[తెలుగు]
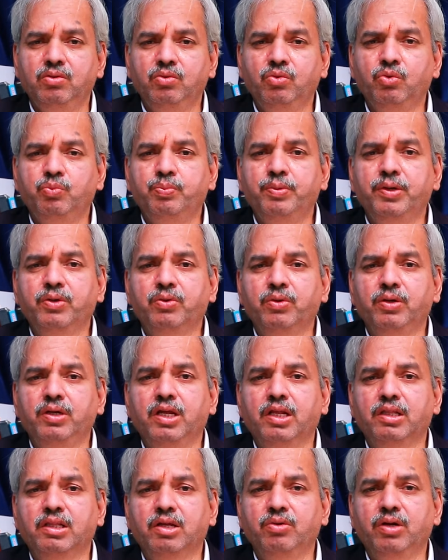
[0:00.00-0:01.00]
గుర్తుపెట్టుకోండి
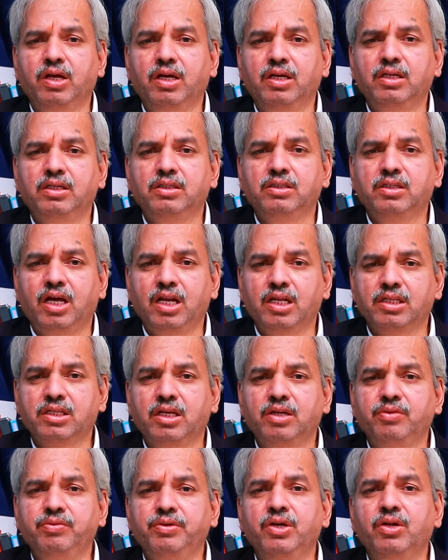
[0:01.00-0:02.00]
అంతా కూడా
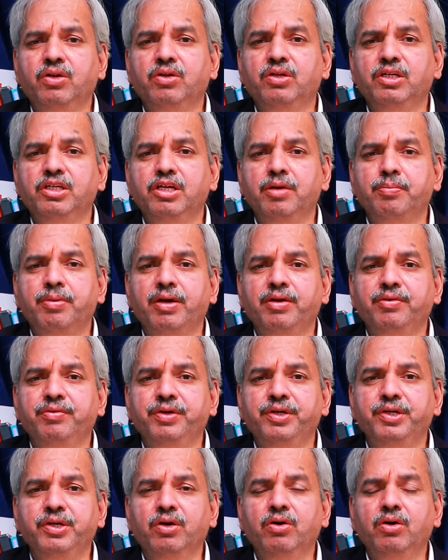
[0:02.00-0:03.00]
చాలాసార్లు వీడియోలో నేను చెప్పా
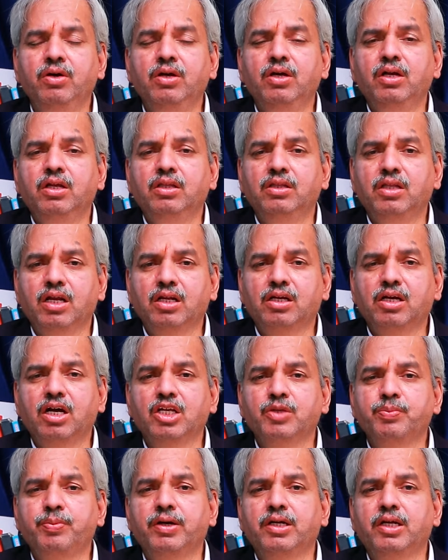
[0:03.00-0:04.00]
వీడియో
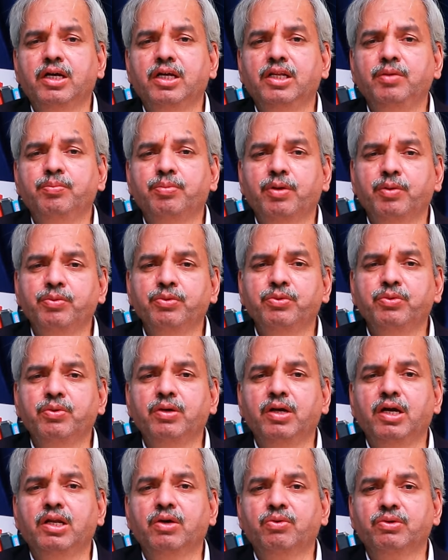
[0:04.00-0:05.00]
దరఖాస్తు పట్టాని ప్రభుత్వం
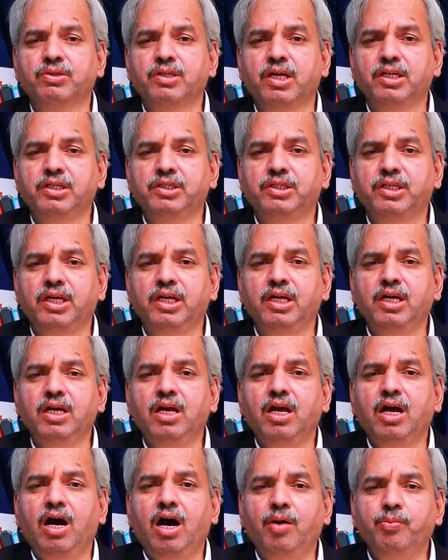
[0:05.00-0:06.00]
కానీ ఒకసారి ఇస్తే
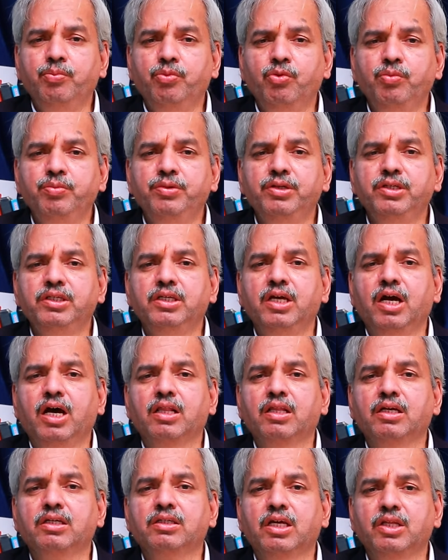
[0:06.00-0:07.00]
ఆ భూమిని
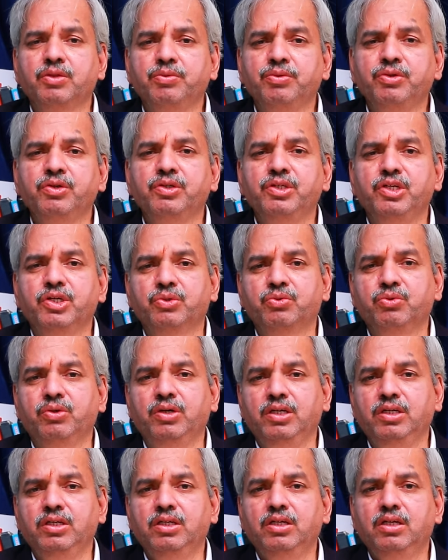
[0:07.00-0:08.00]
జాగ్రత్తగా సద్వినియోగం
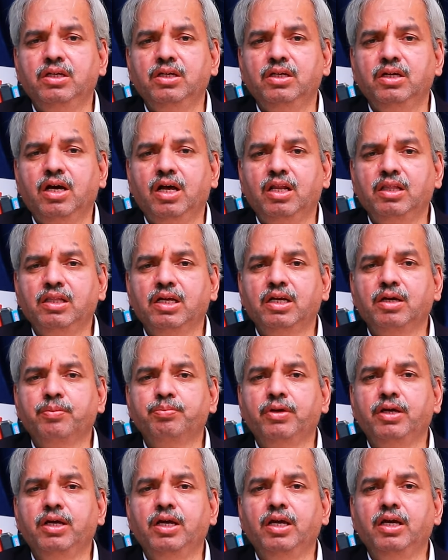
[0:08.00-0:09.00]
చేసుకోండి
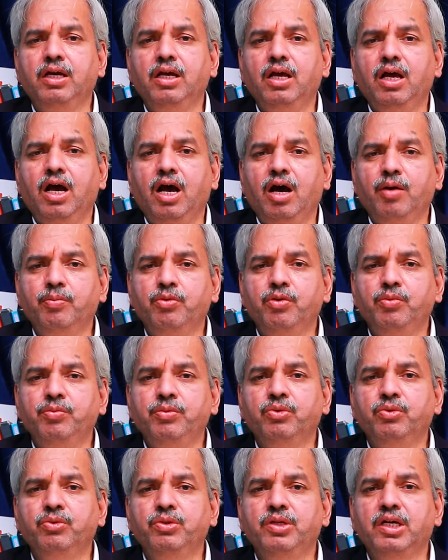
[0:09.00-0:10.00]
అంతే ఆ భూమి
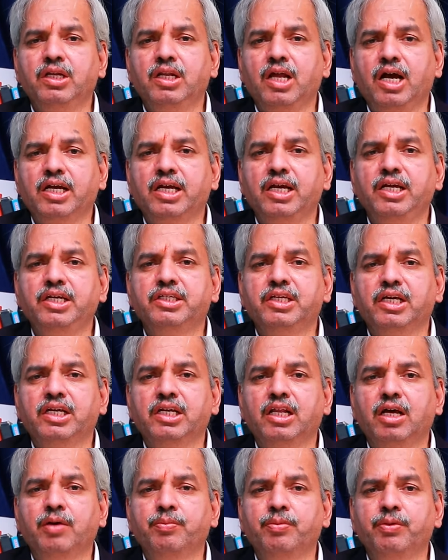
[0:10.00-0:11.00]
ఉందిగా నాకే ఇచ్చారు
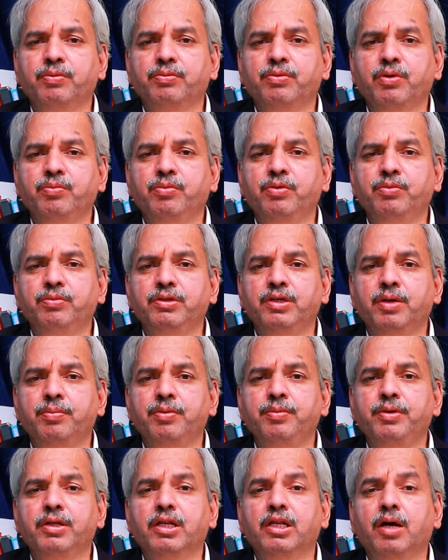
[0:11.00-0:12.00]
కదా ప్రభుత్వం భూమిని చెప్పి
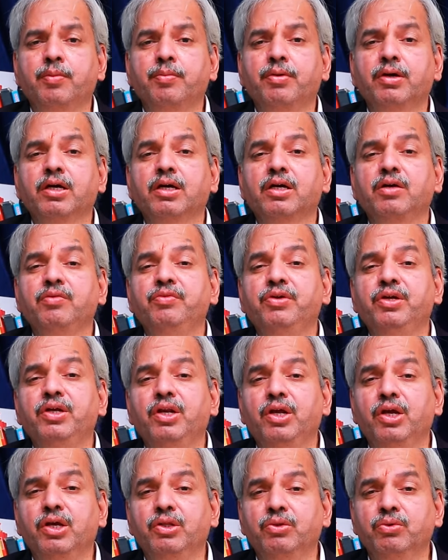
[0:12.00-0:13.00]
మీరు అమ్మడానికి
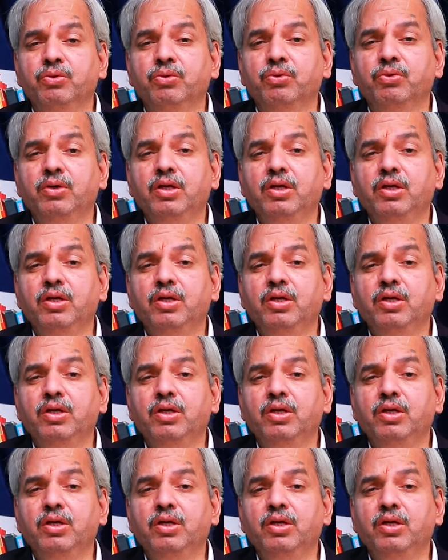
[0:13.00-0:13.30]
వీల్లేదు